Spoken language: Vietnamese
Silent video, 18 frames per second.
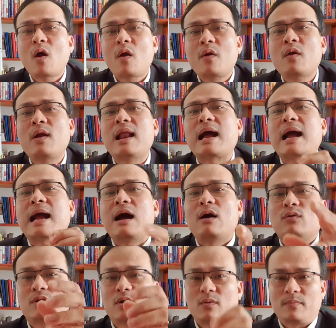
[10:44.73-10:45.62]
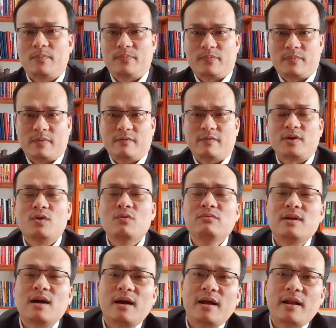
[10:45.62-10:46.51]
đó là cao tốc và
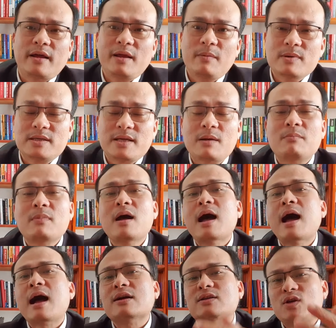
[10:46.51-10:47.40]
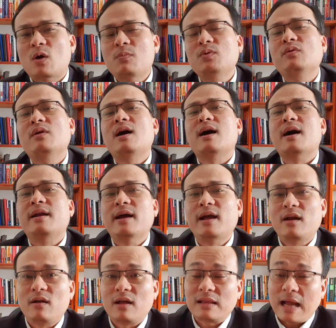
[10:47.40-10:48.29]
chúng ta có để mà xem hàng xóm chúng ta gần
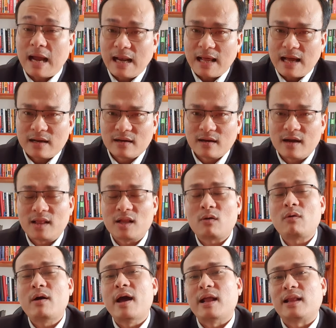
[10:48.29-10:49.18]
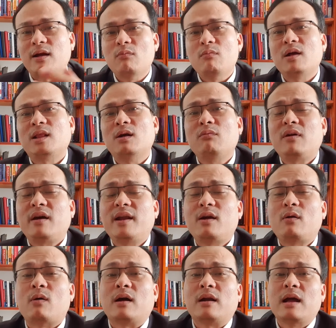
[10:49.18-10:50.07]
đây là Thái Lan người ta có hệ thống cao tốc cái
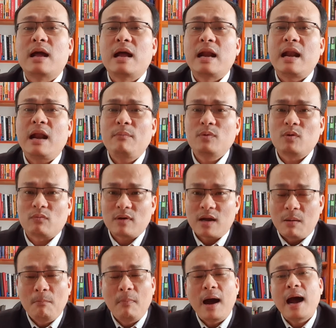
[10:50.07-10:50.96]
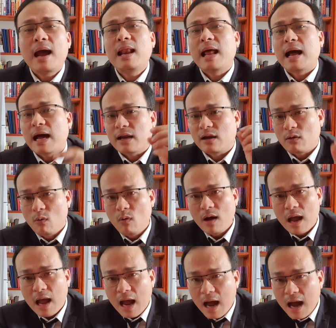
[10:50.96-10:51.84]
đây khoảng 50 năm hay là Hàn Quốc
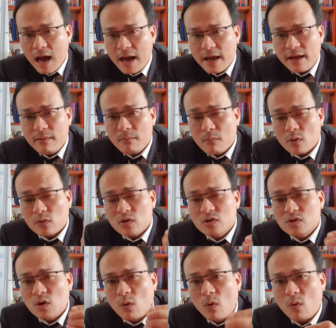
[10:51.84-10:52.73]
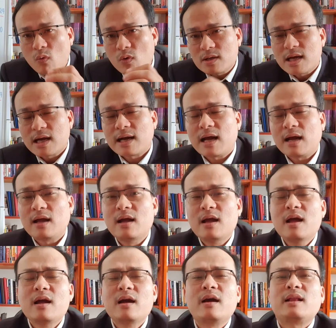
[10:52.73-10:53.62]
hay một số quốc gia khác
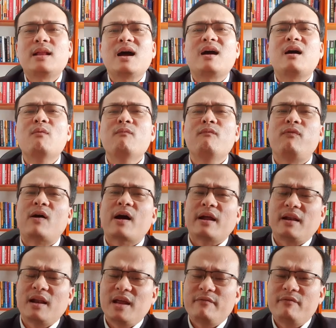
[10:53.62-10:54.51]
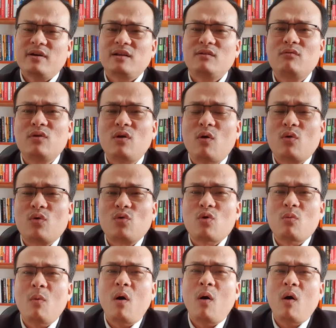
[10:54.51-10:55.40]
người ta không phải đi với cái tốc độ rùa
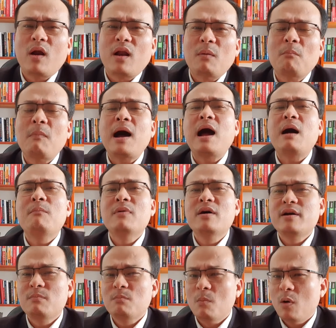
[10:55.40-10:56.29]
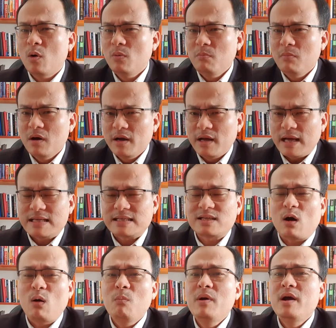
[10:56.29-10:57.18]
bò là 30 40 hay
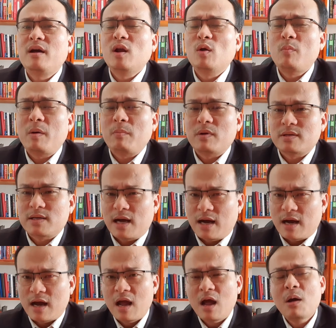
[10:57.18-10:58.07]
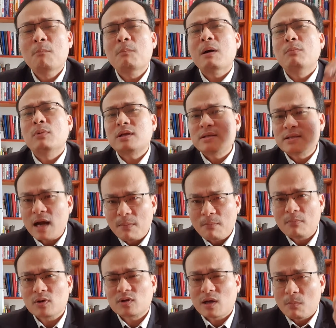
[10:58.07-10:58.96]
60 km một giờ mà
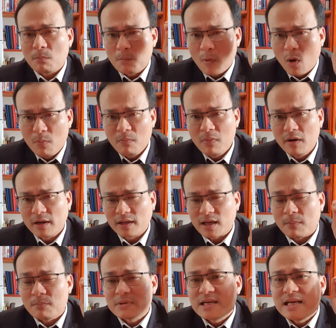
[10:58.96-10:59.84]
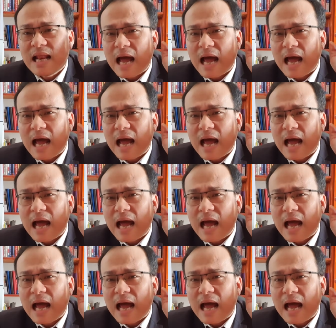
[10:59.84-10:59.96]
100 140 thậm chí